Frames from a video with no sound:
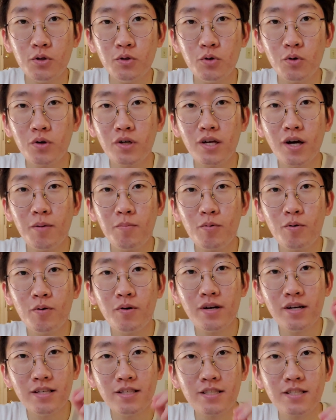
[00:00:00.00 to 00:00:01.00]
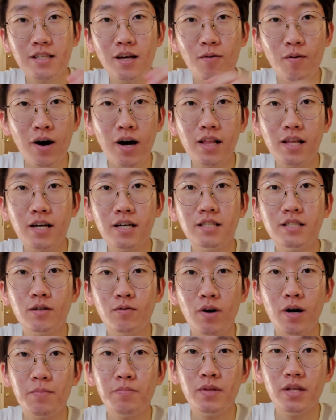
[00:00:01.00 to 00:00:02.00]
जो कि हमको इस सवाल का
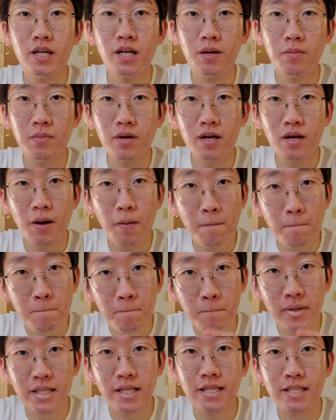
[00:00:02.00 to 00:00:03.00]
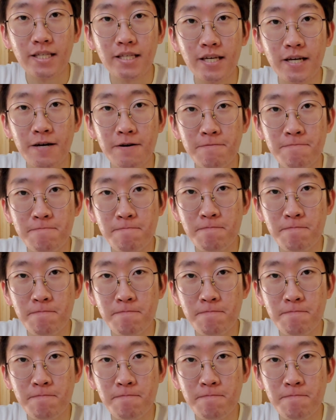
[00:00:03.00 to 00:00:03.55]
जवाब देने में मदद किया